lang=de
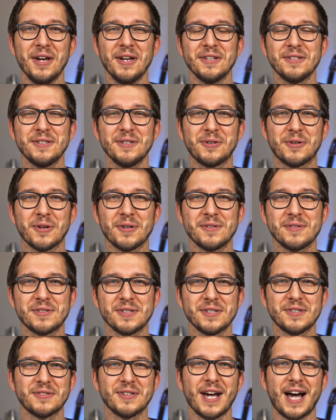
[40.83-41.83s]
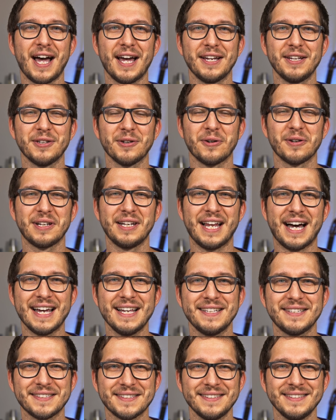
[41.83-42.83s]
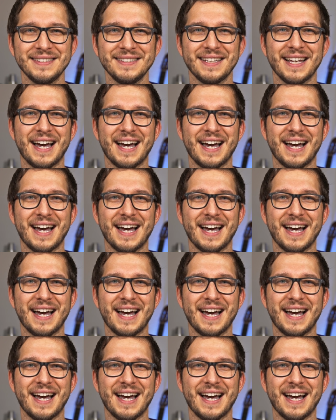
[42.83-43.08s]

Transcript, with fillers: Sie können sich's ja eigentlich auch leisten.